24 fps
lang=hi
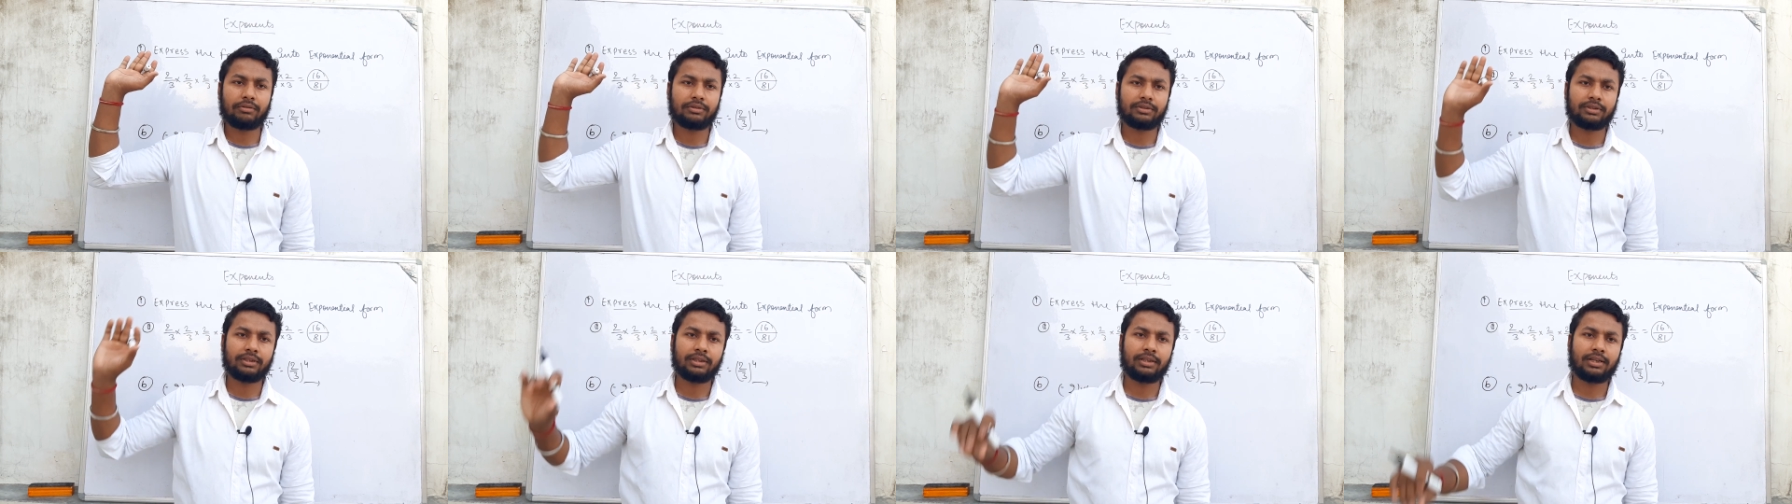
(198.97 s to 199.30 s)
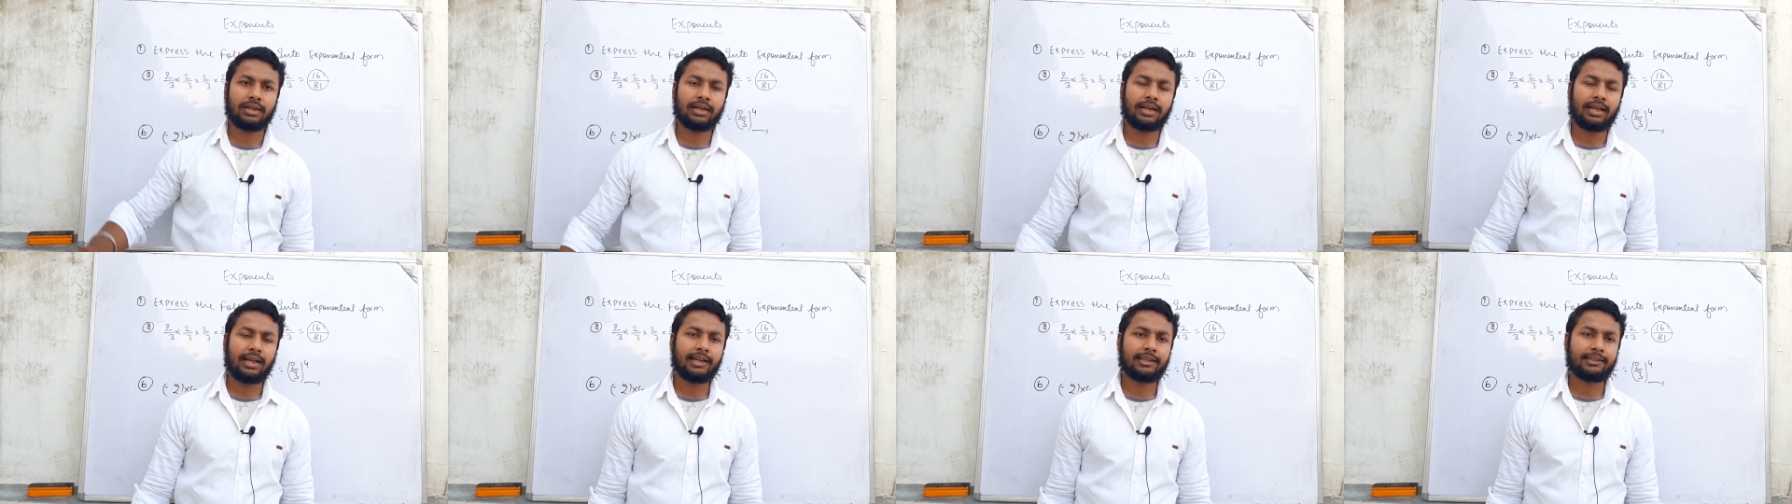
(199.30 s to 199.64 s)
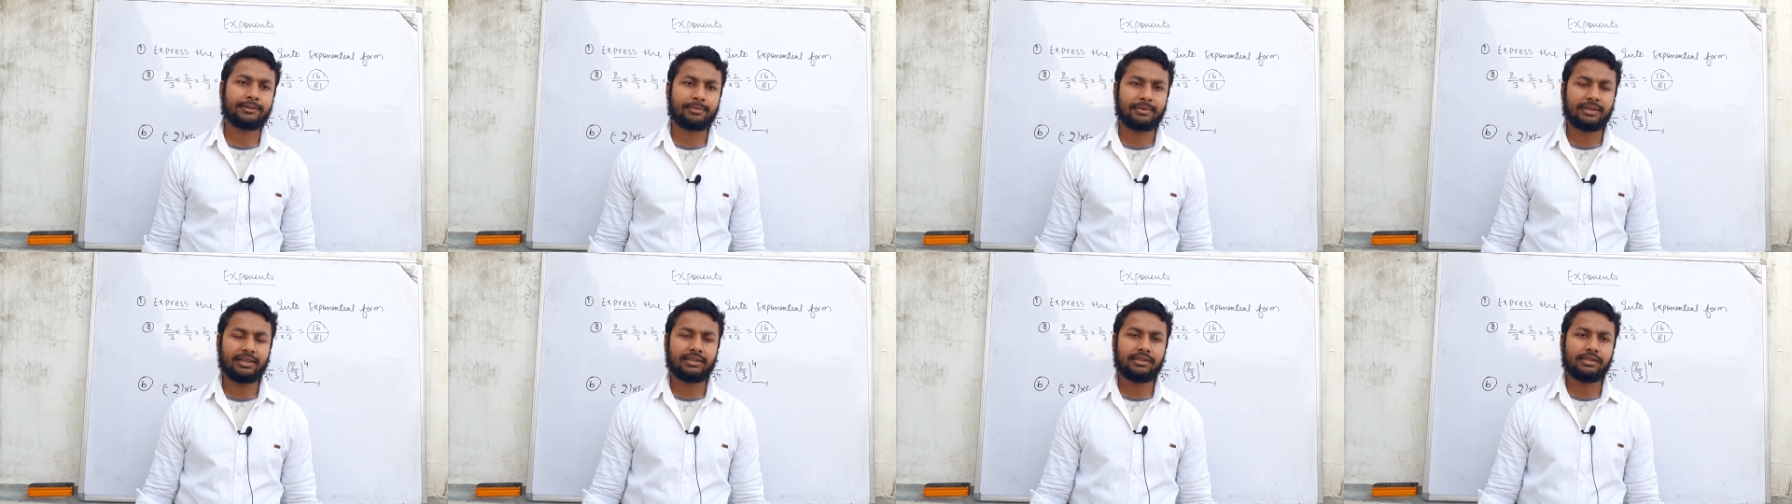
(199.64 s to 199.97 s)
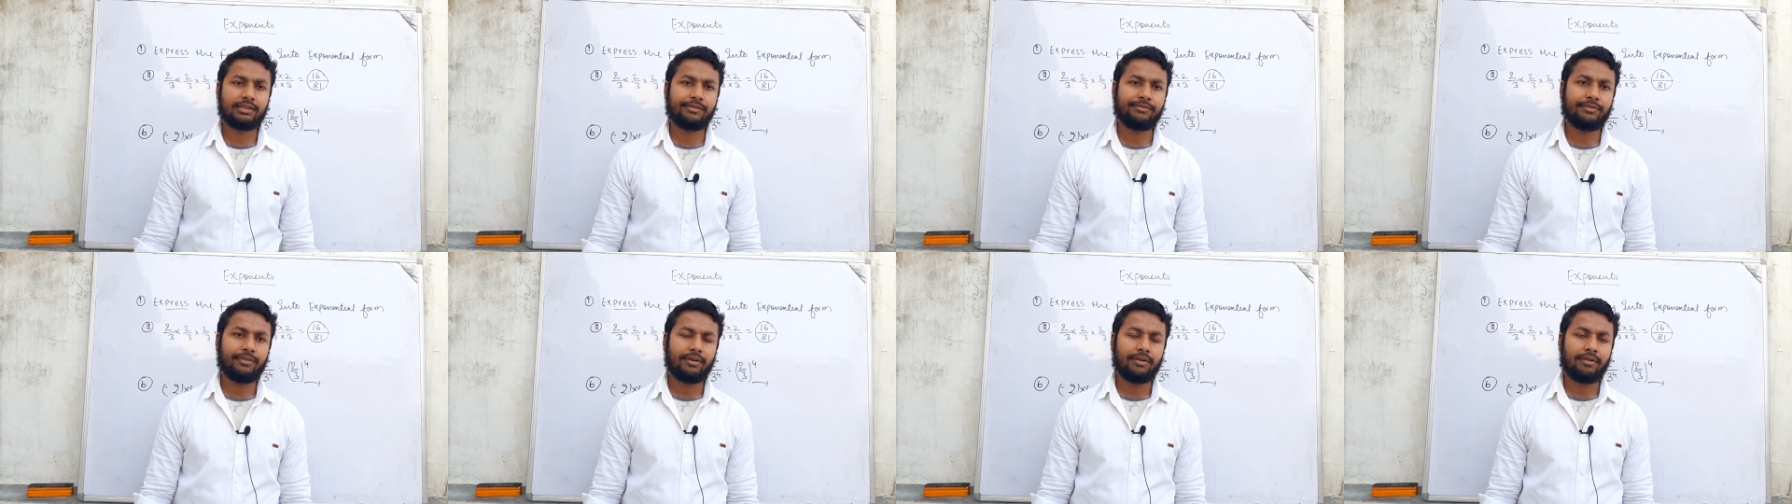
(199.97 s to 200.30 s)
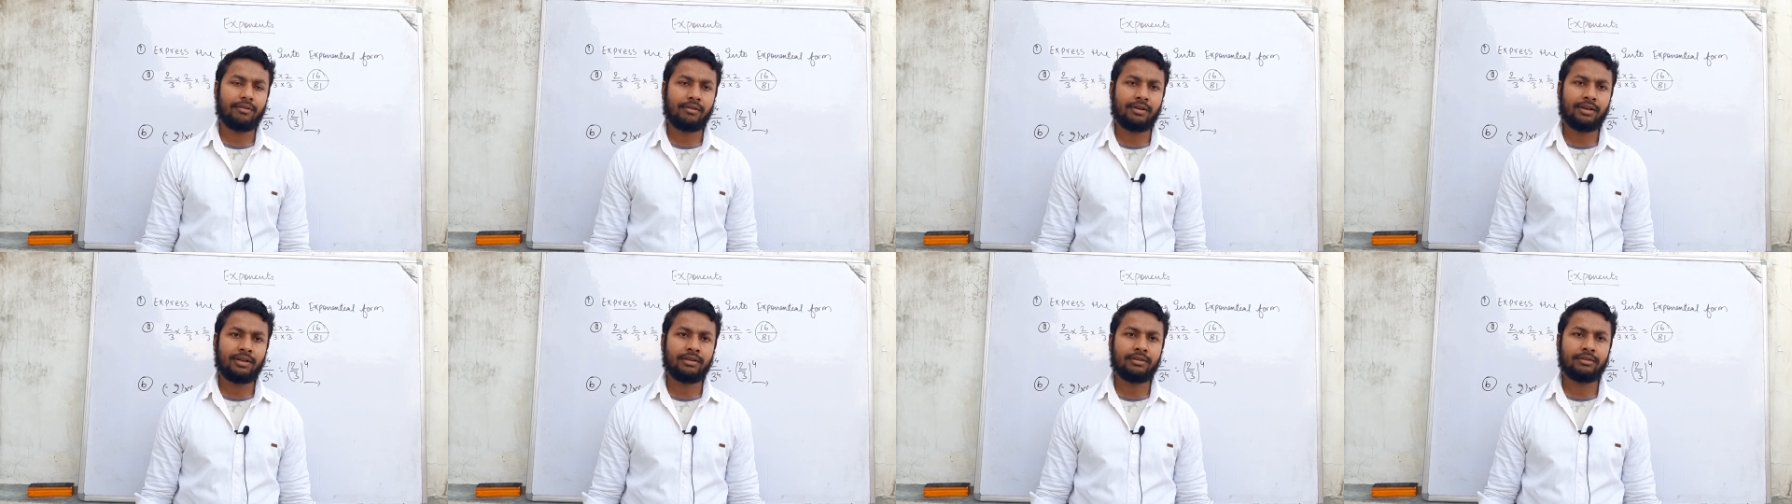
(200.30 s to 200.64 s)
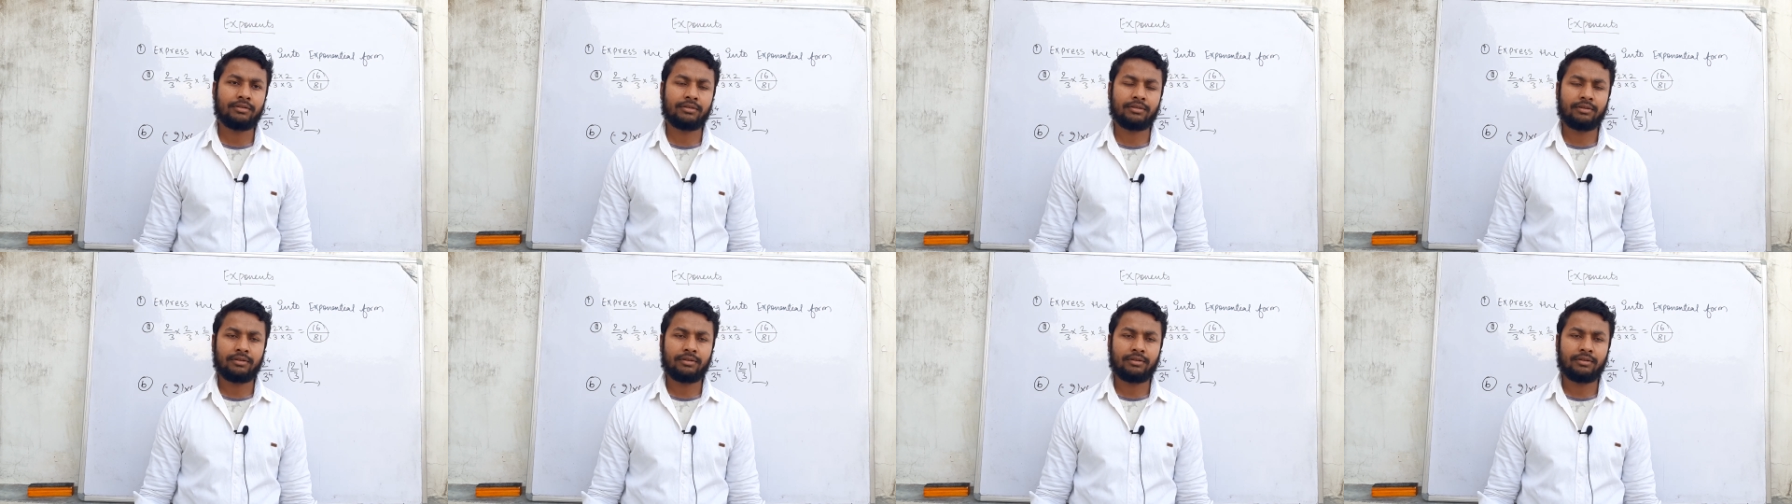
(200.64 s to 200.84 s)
क्वेश्चन कर रहा है एक्सप्रेस द फॉलोइंग